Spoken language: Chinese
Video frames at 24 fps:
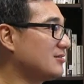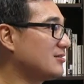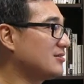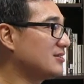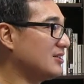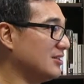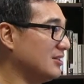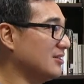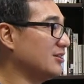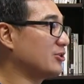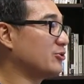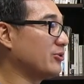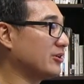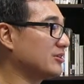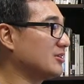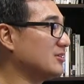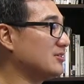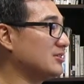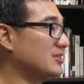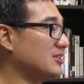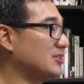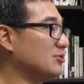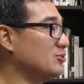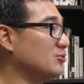可观的
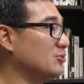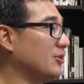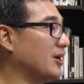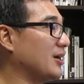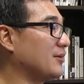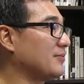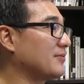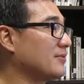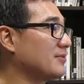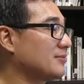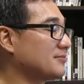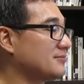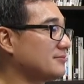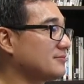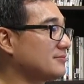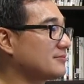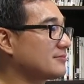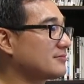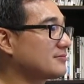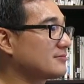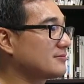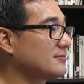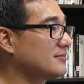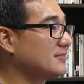记录啊，吓
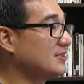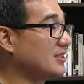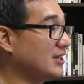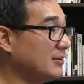人哎、欸，